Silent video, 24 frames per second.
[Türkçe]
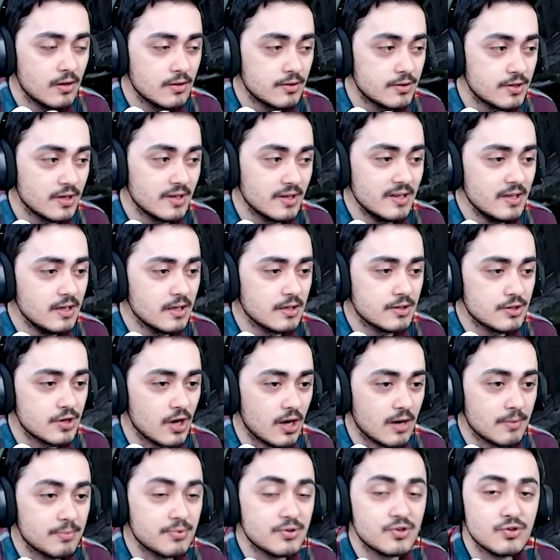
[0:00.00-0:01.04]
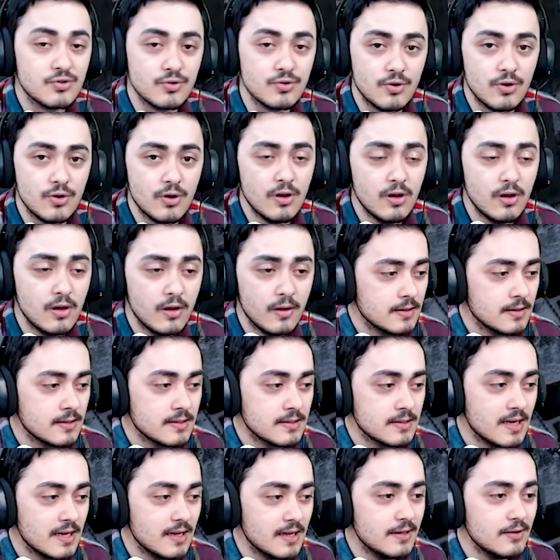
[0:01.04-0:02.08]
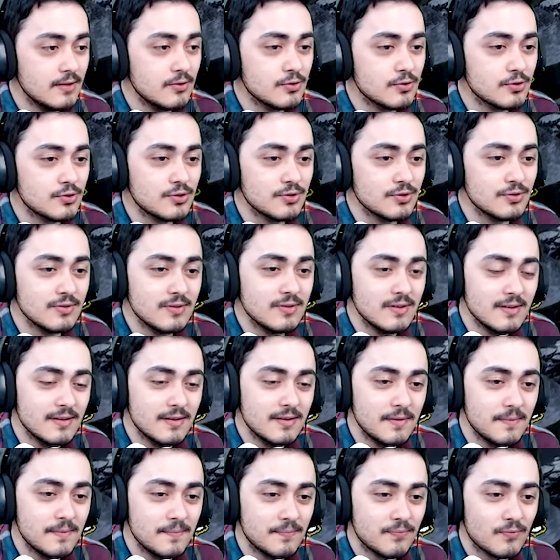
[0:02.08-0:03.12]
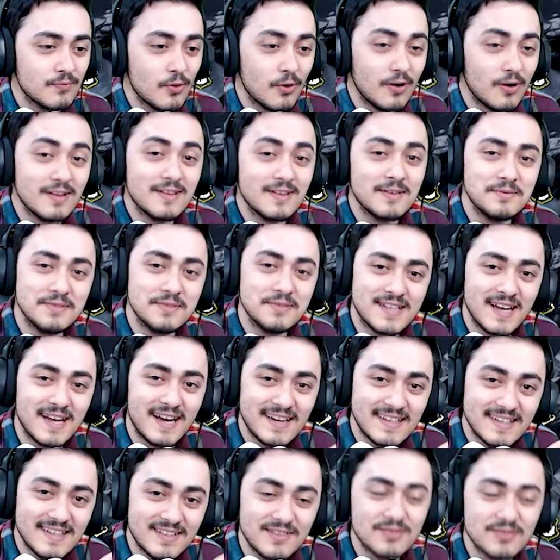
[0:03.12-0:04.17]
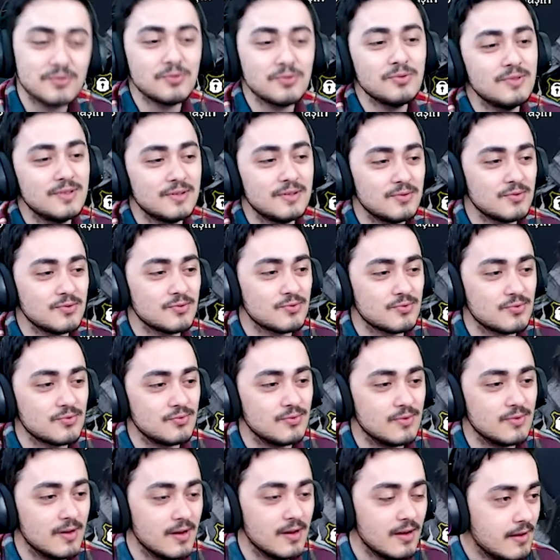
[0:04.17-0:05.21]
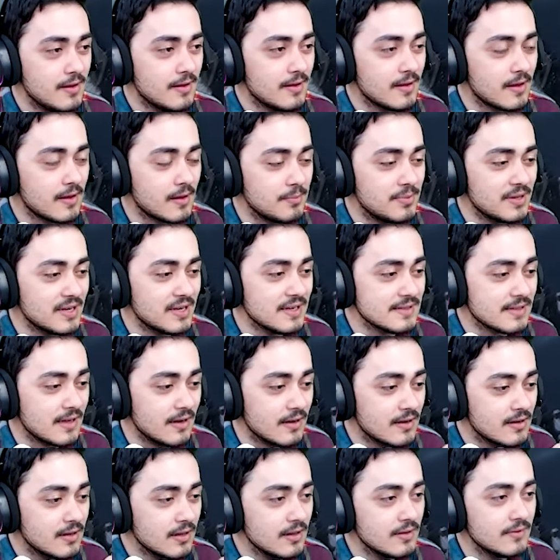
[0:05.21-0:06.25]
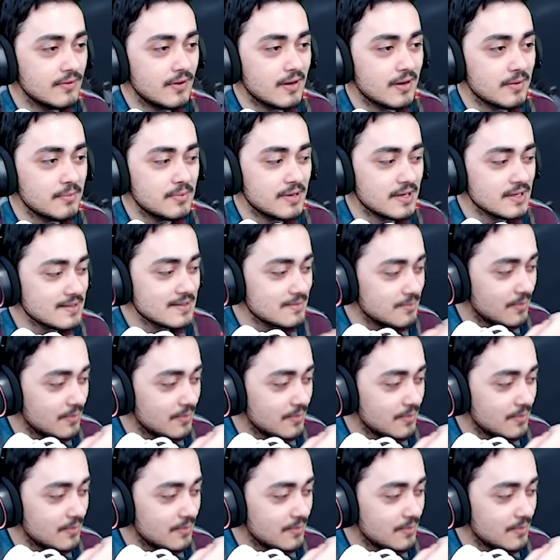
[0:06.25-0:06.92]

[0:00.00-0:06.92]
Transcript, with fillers: Canıyla çarpışıyor. Sen gidiyorsun o adamın kartını kullanıyorsun ya. ya biraz akıl var, biraz